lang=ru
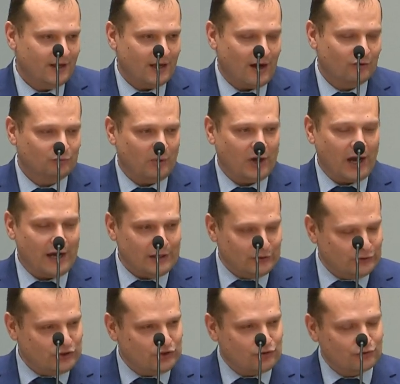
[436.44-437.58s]
А вот пока э,
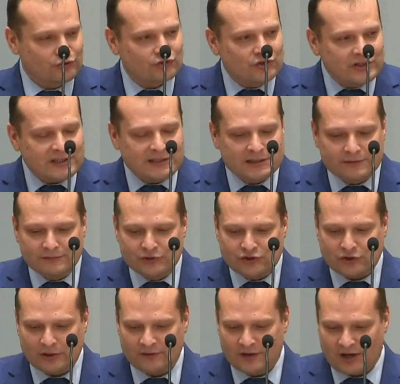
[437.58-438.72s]
течет жизнь этого
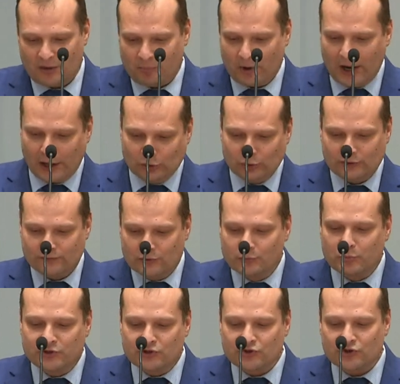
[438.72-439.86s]
человека, пока идут его
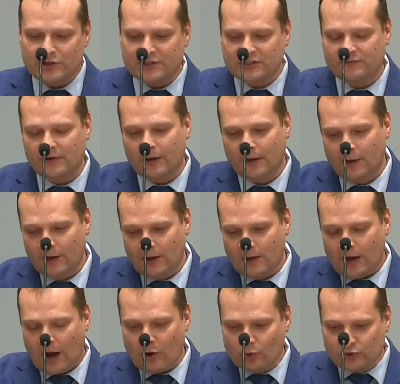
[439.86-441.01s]
путешествия,
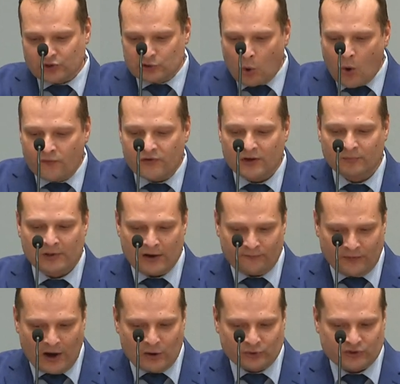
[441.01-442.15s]
а условием для
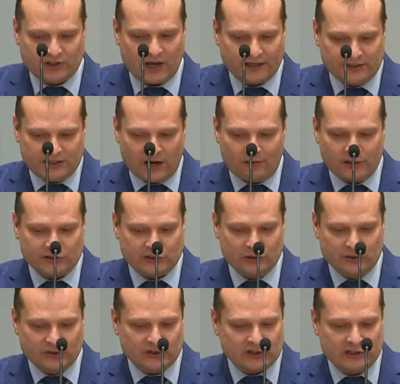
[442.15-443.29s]
Фауста от дьявола
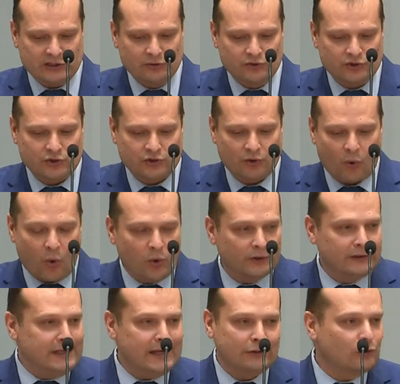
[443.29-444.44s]
остается следующее, что
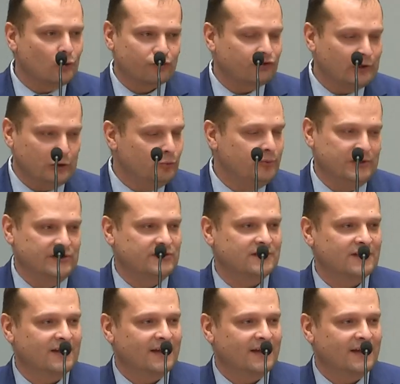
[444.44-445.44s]
он не должен любить.